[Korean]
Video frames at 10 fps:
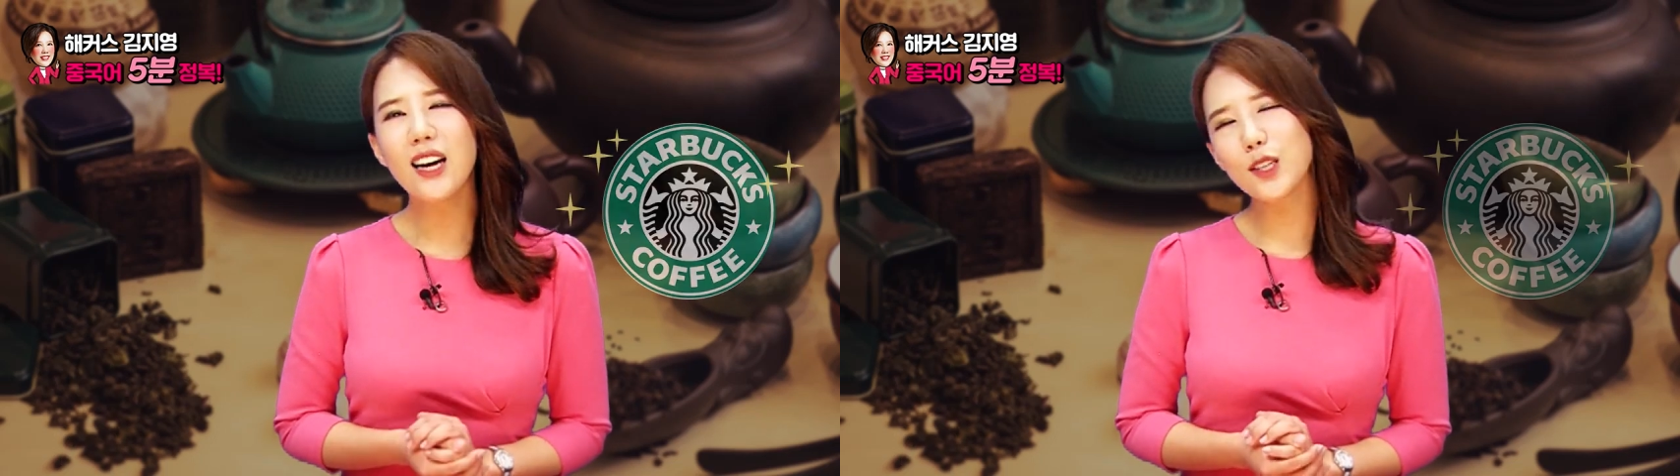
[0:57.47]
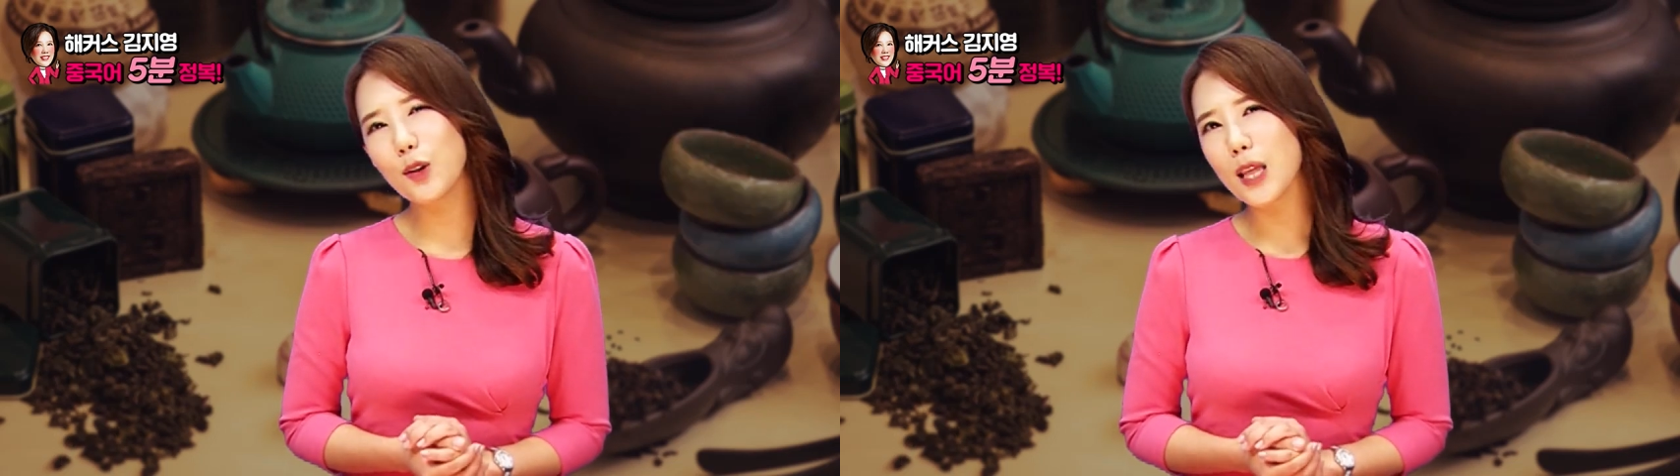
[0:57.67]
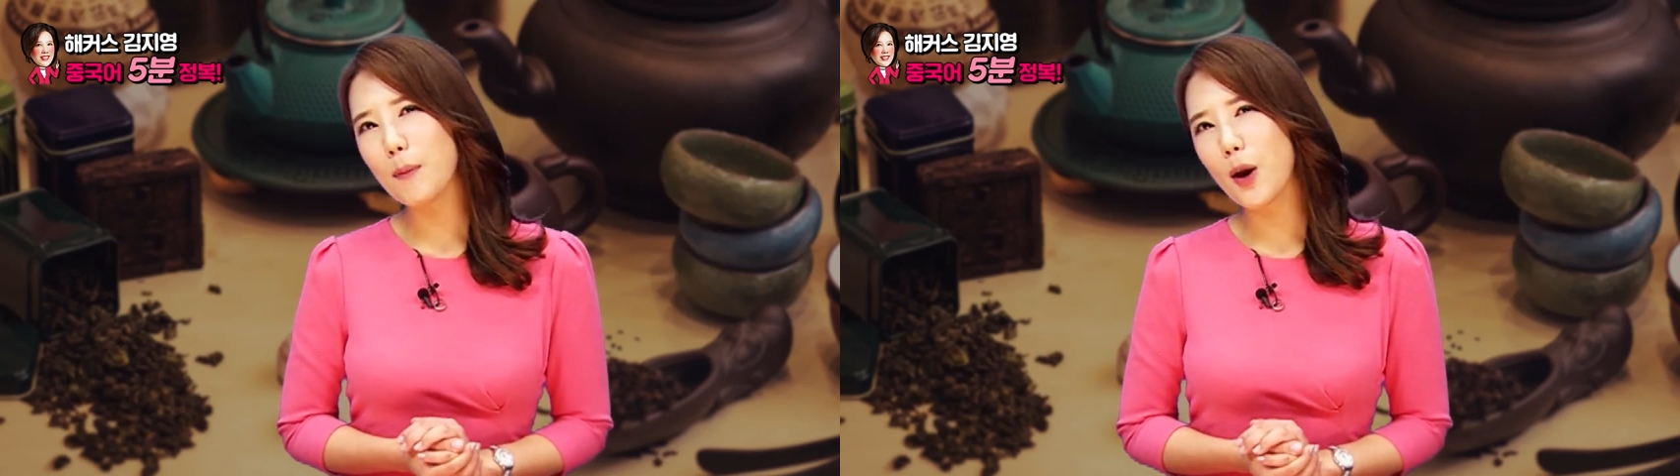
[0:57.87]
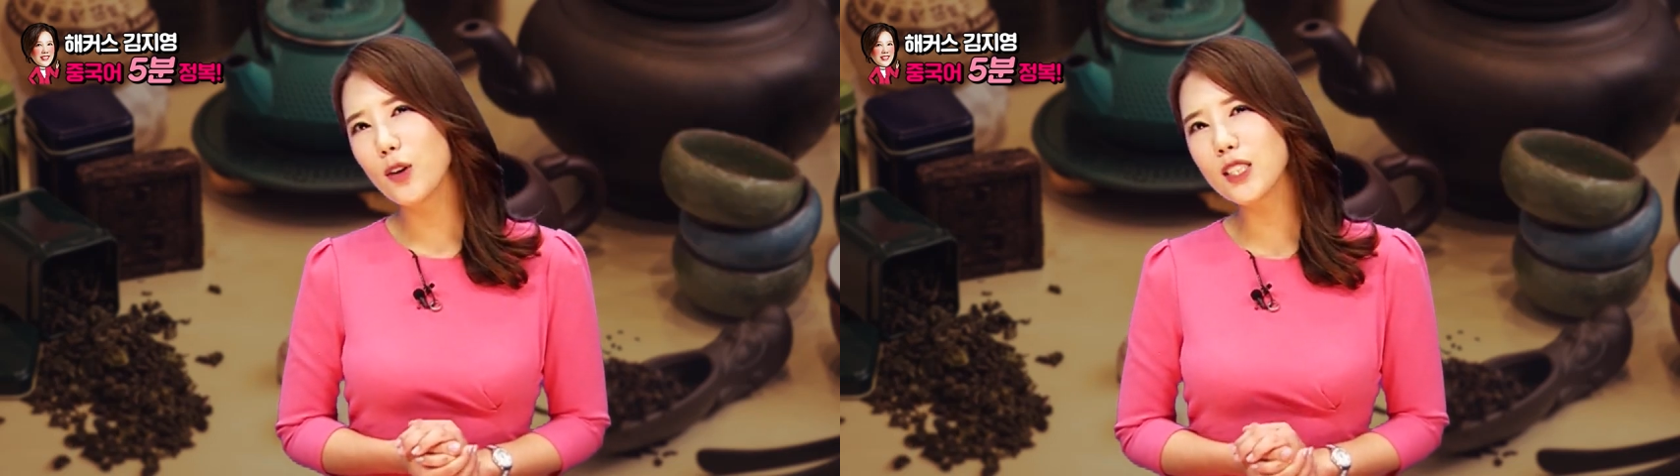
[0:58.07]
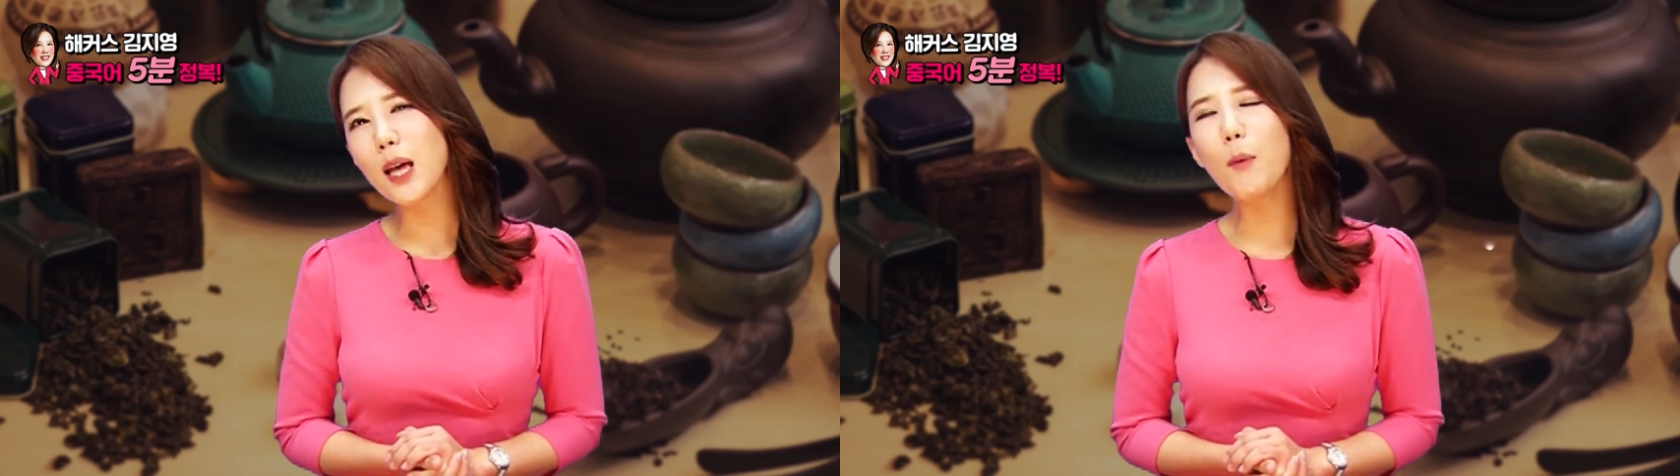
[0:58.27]

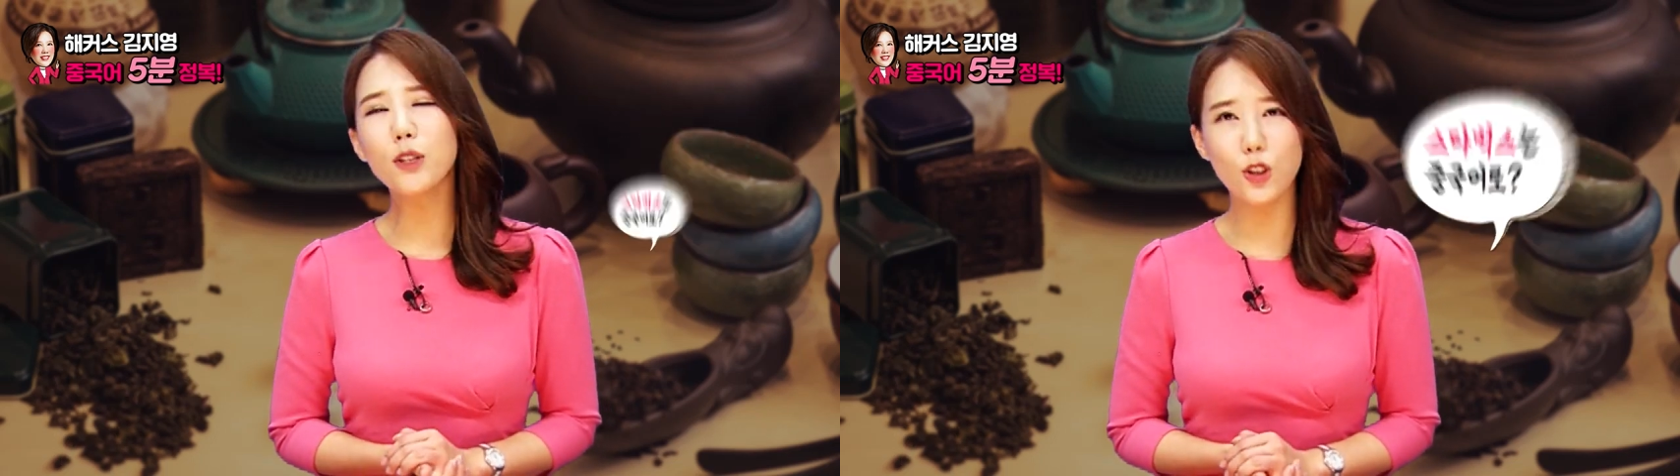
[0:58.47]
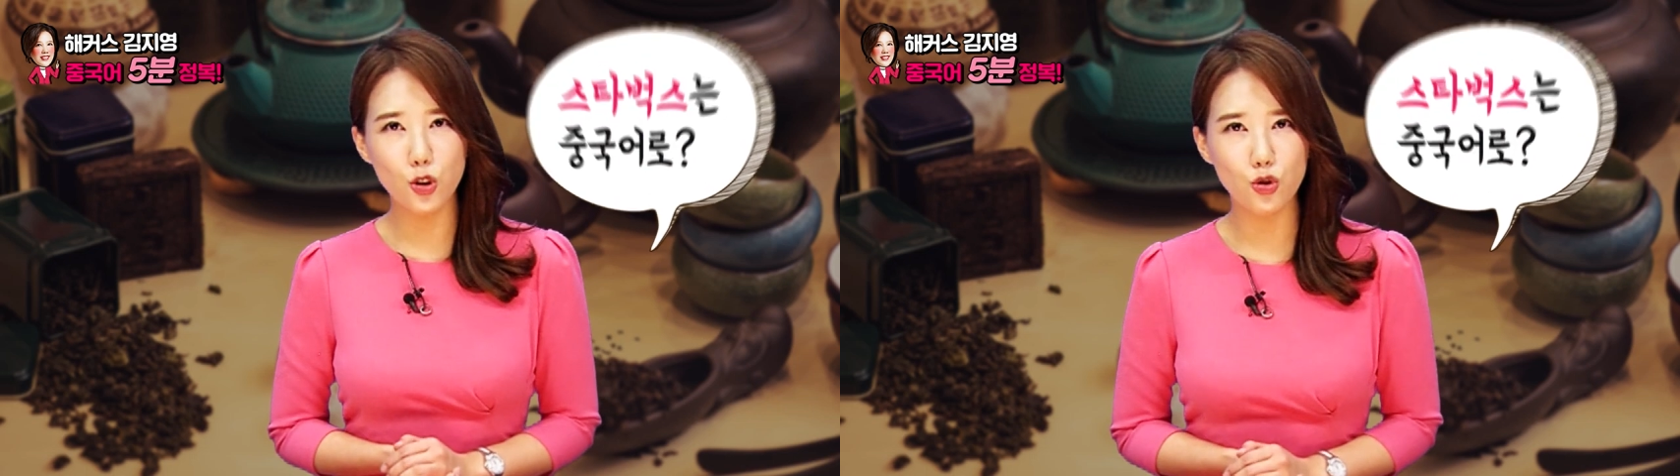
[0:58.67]
그렇다면 스타벅스는